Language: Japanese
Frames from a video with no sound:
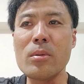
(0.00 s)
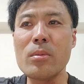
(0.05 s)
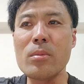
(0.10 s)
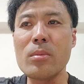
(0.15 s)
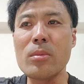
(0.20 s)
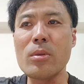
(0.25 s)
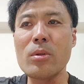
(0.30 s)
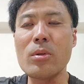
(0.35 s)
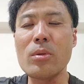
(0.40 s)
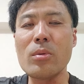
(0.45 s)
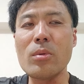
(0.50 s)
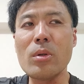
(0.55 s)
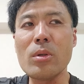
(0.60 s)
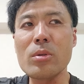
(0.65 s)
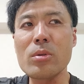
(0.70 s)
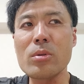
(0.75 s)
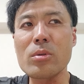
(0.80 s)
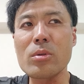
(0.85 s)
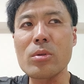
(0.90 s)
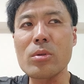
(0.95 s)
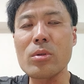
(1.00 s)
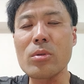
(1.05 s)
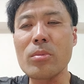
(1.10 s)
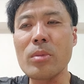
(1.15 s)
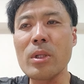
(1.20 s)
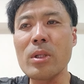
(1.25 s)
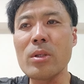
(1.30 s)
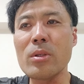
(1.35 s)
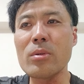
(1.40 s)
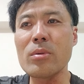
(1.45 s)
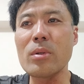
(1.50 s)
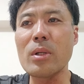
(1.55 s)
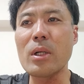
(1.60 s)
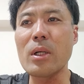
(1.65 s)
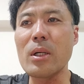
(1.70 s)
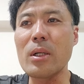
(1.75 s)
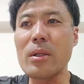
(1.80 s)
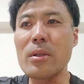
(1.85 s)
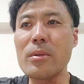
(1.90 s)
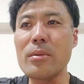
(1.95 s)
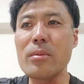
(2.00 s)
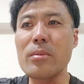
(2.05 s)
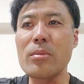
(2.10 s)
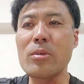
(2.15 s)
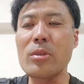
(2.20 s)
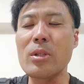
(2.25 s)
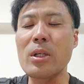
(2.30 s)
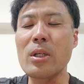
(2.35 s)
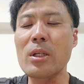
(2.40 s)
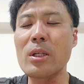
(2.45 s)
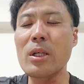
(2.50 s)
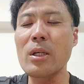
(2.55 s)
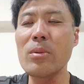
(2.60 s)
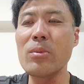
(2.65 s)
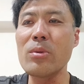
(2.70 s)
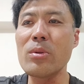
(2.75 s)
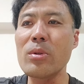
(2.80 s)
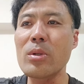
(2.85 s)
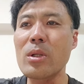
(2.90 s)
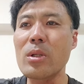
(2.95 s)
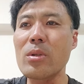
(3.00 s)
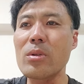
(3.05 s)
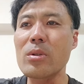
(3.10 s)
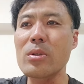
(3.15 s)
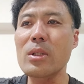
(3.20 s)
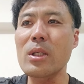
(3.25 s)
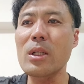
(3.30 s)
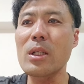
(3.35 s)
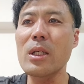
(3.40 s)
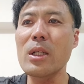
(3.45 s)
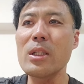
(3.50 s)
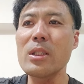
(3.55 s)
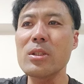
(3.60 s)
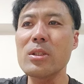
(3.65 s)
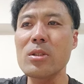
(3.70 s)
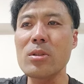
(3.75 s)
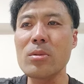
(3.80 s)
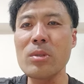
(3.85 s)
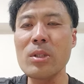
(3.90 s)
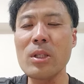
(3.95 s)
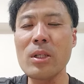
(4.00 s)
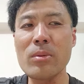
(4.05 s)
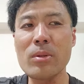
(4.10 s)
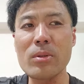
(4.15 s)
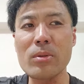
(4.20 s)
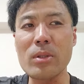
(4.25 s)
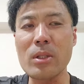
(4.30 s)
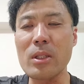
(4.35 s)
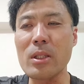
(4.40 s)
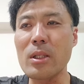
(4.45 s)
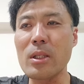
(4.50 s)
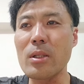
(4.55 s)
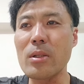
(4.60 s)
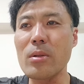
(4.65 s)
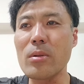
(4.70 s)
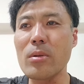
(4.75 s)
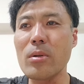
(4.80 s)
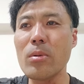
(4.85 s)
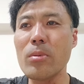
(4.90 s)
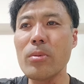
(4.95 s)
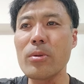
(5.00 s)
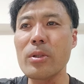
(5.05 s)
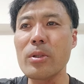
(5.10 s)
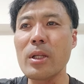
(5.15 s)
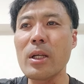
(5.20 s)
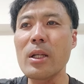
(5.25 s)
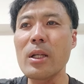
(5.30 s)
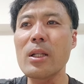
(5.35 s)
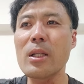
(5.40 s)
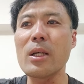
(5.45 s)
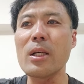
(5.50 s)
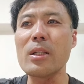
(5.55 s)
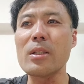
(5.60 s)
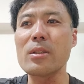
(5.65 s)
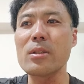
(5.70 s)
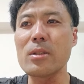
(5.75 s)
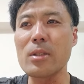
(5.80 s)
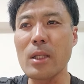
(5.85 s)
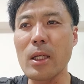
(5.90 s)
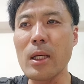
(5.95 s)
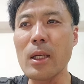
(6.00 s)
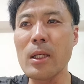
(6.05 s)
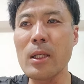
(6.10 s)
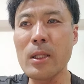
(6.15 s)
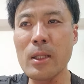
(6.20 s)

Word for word: もうウォルトとメニューはもう何回も言うけど堺市の南区なんてほぼならないですね